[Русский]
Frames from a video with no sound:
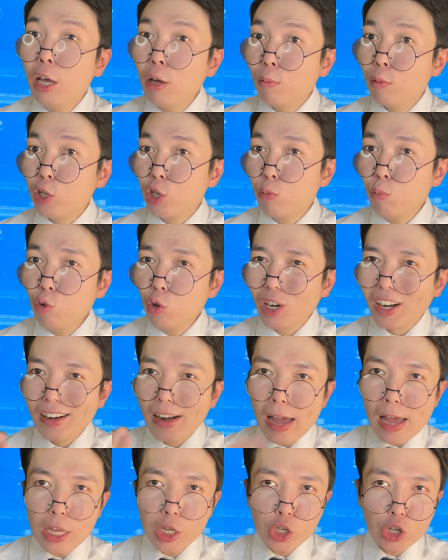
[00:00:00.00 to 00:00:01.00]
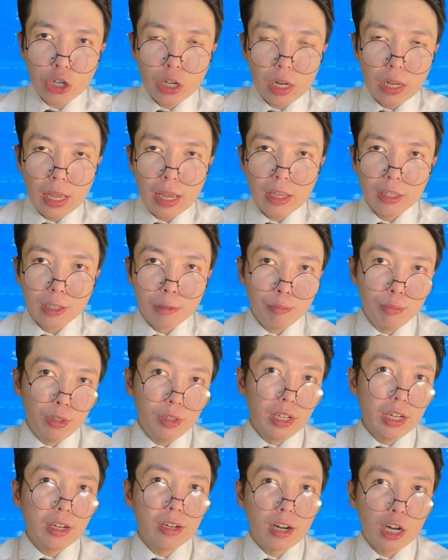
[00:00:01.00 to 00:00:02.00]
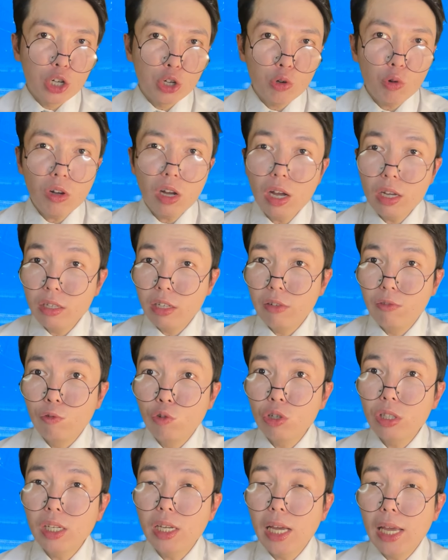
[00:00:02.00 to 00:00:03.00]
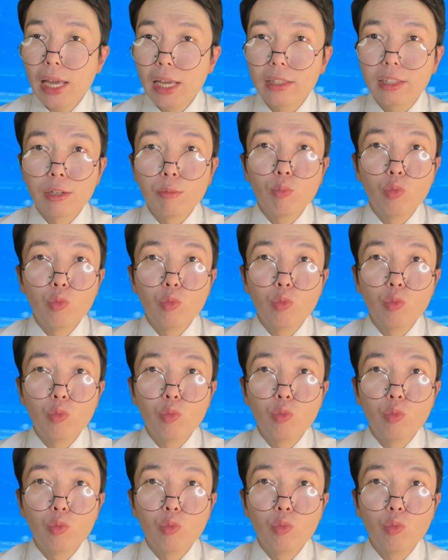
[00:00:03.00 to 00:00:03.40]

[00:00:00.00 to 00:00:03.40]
Почему раньше это было хорошо, а сегодня это